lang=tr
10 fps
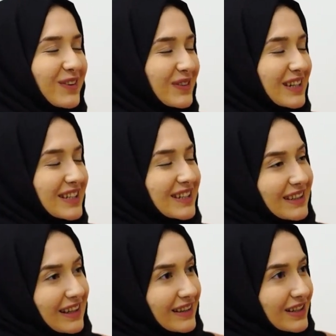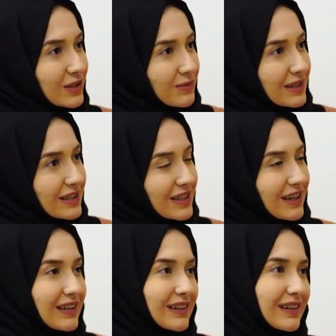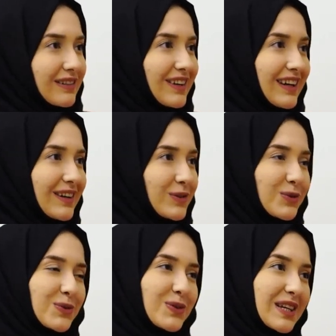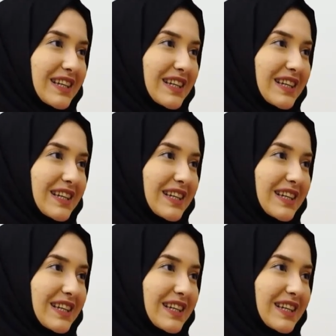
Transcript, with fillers: Onlar için dinlendirici bitki çayları veya uykusuz